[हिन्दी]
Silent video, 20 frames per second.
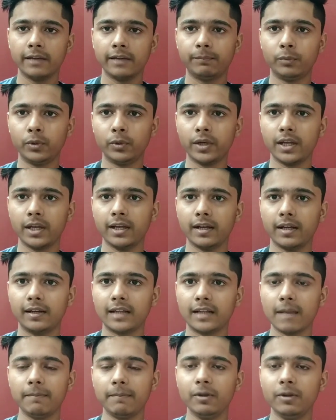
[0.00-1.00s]
पुणे अगर
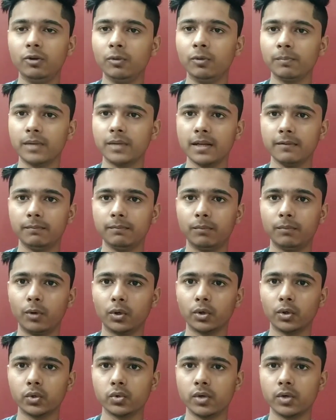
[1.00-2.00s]
आप भी घूम के बोर
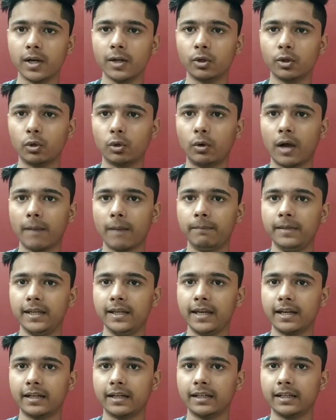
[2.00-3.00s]
हो चुके हैं तो आप भी
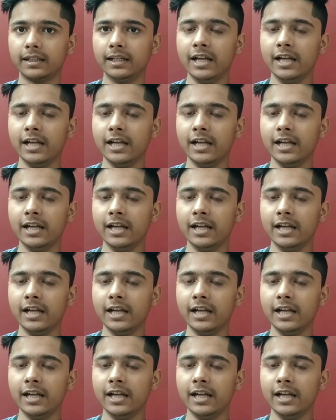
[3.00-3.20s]
एक